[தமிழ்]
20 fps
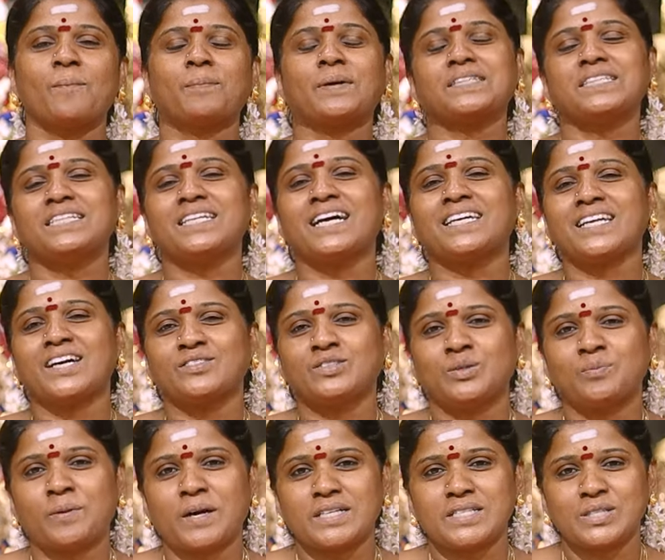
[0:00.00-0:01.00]

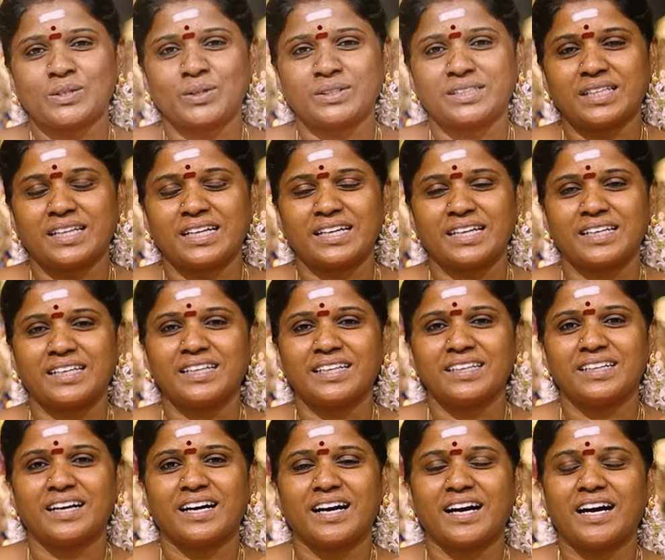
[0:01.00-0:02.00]
பதினாறாவது பாசுரத்துல
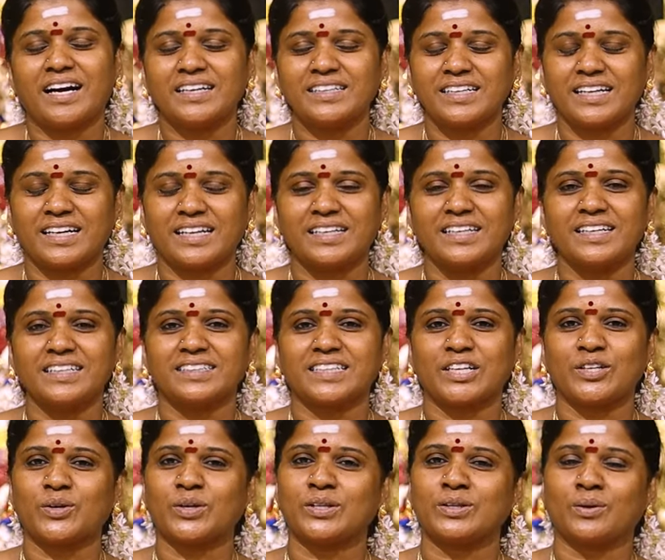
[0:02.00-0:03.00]
ஆண்டாள்
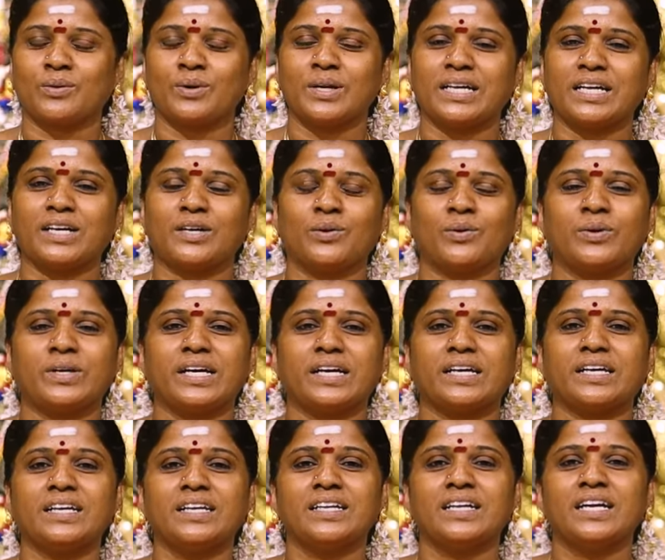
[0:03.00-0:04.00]
தன்னோட தோழிகளோட
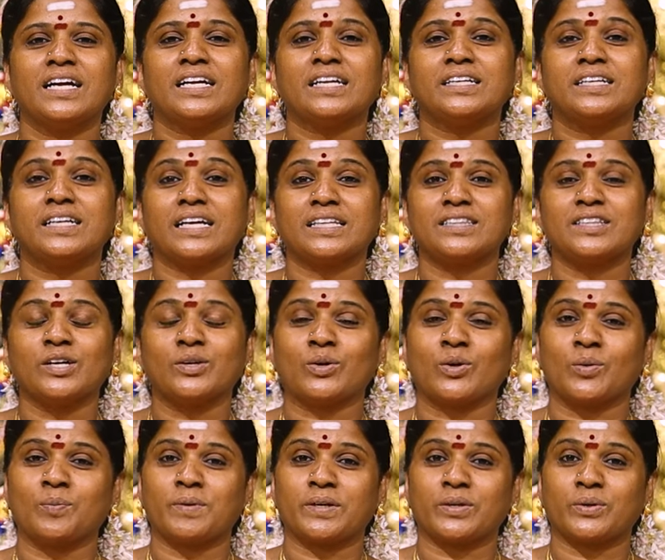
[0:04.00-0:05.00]

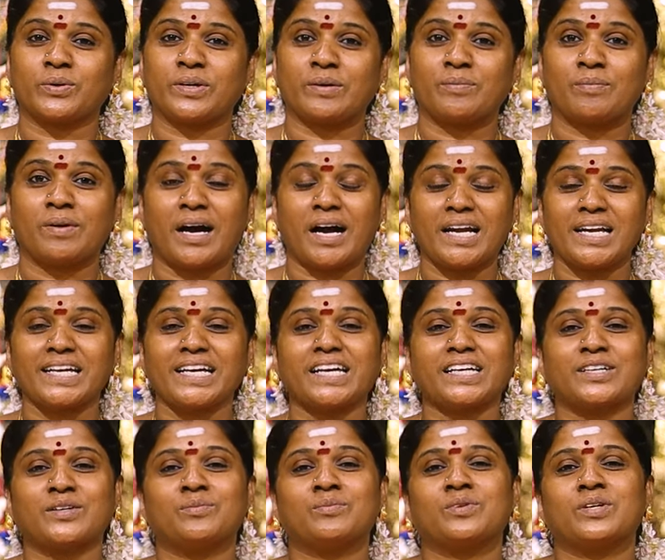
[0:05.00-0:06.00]
நந்தகோபரோட
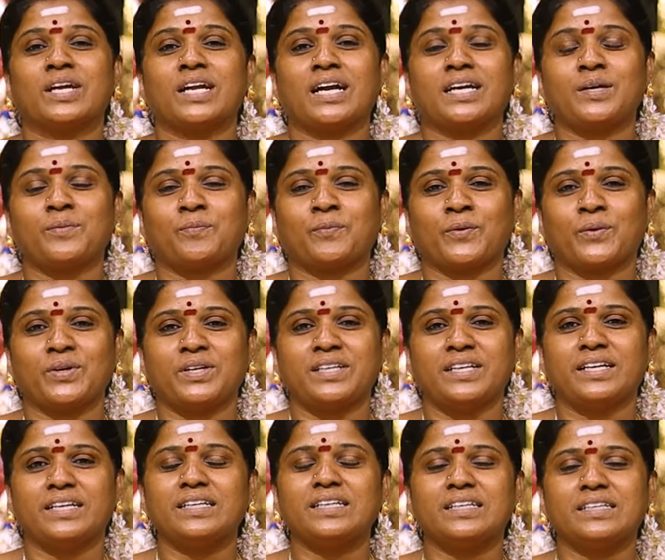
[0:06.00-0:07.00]
மாளிகைக்கு முன்னாடி போய்
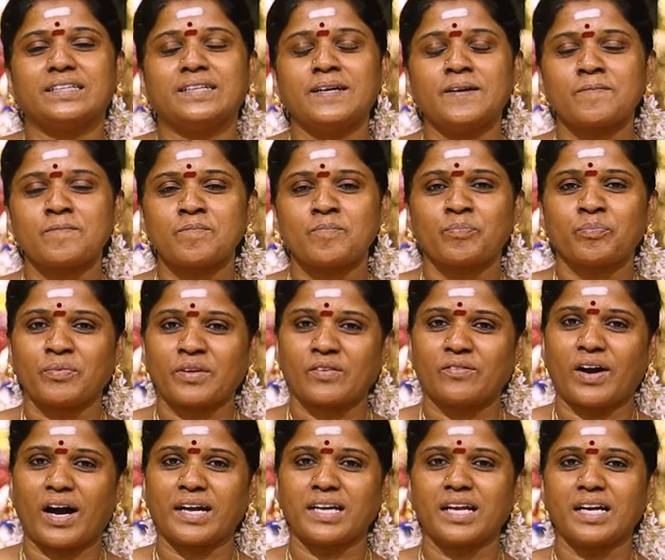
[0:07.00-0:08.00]
நின்று
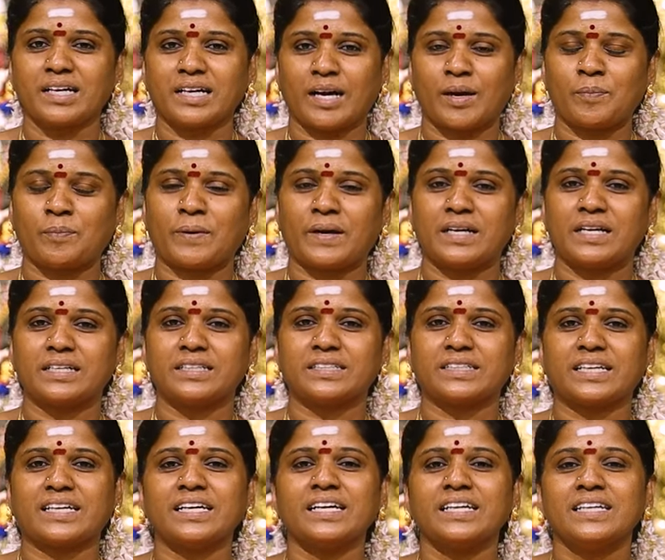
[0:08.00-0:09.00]
வாயில்
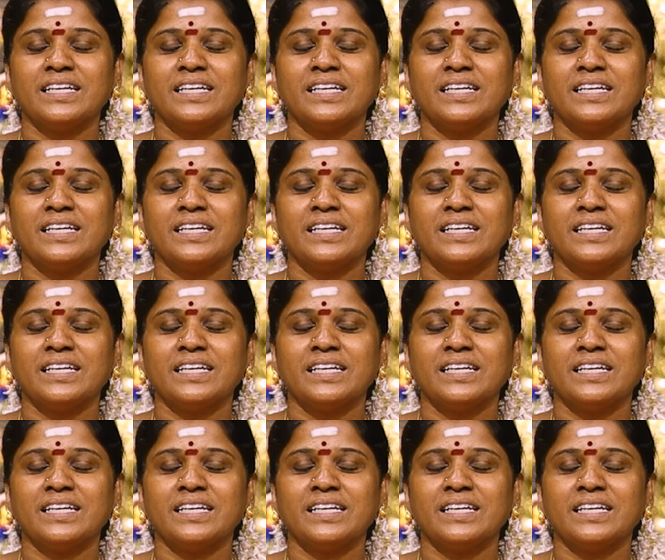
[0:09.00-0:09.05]
காப்பாளன்ட்ட